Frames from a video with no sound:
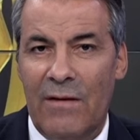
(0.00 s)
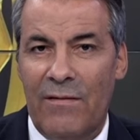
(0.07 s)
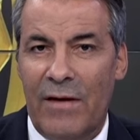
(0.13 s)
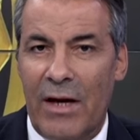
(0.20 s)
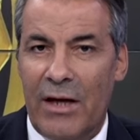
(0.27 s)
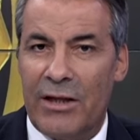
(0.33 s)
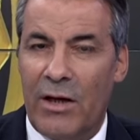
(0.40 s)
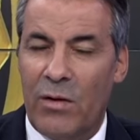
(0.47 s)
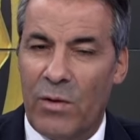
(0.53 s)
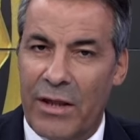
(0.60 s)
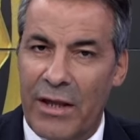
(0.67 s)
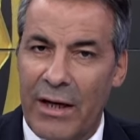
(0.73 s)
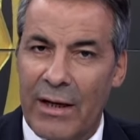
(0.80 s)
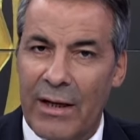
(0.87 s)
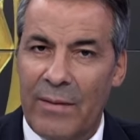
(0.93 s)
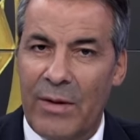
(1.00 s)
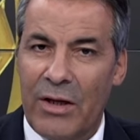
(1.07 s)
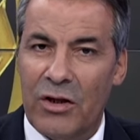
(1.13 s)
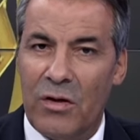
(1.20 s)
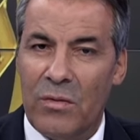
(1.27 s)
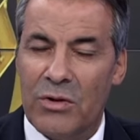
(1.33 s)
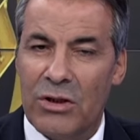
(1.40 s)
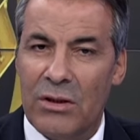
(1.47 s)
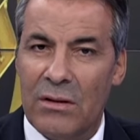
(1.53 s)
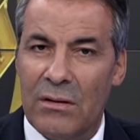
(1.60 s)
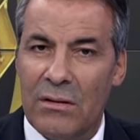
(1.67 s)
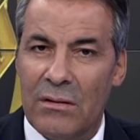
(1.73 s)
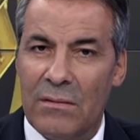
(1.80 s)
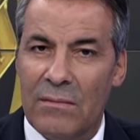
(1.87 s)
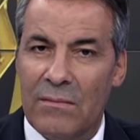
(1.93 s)
الفراغ تاع الوثائق اللي ما عندكمش
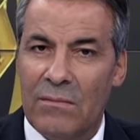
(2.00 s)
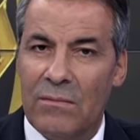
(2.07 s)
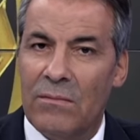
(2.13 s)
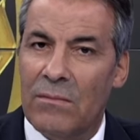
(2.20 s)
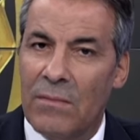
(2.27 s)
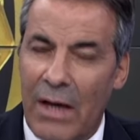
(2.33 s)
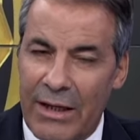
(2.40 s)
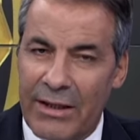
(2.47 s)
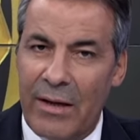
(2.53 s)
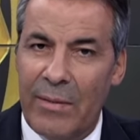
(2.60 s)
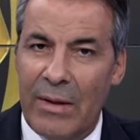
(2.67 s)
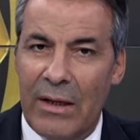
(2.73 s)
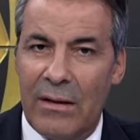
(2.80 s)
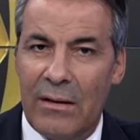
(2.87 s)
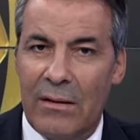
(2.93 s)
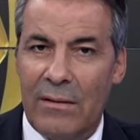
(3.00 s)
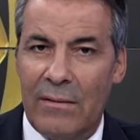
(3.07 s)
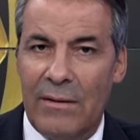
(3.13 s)
احتمل